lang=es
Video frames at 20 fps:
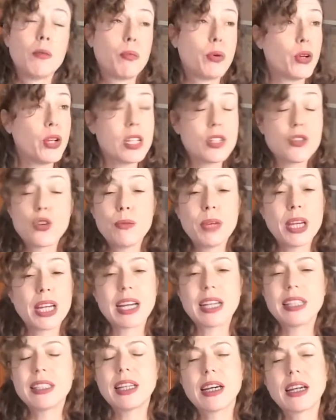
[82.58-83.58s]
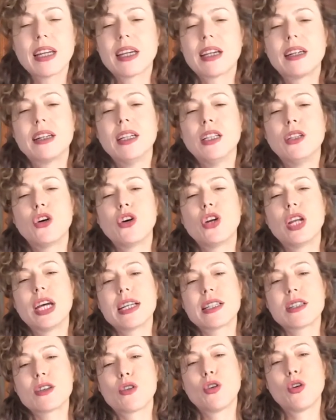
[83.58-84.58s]
Por eso me encantan
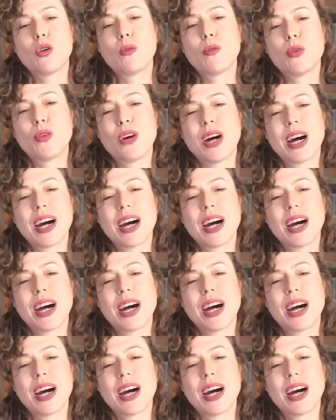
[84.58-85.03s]
escritoras como